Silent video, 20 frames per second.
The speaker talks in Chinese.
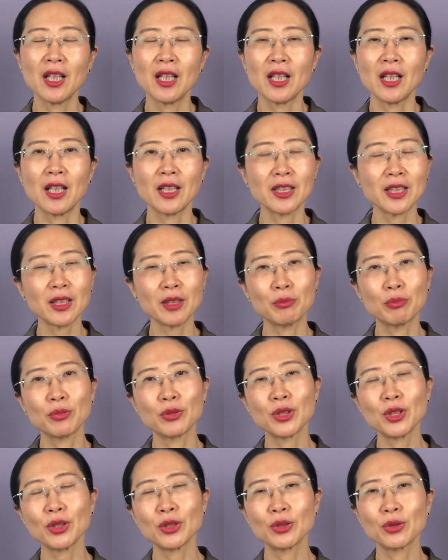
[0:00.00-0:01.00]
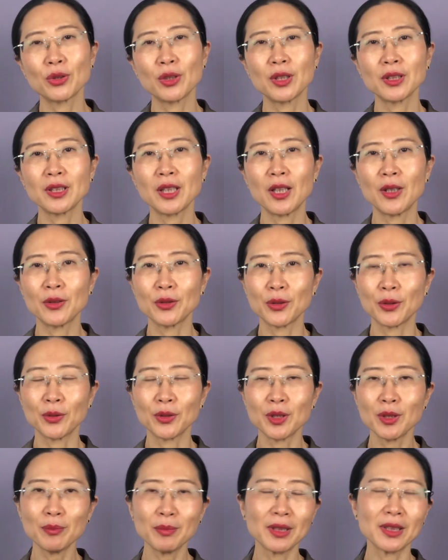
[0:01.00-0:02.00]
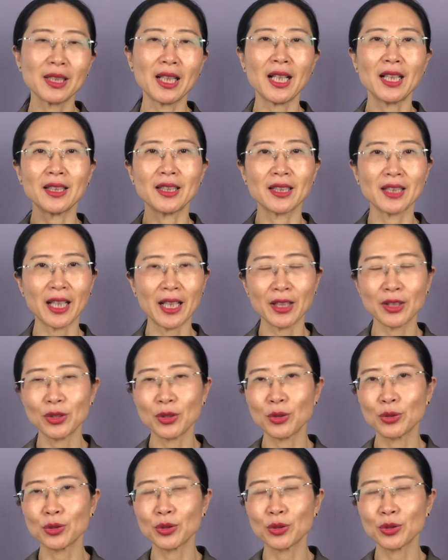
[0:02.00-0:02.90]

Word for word: 呃，这个不是说要有那么大的改动，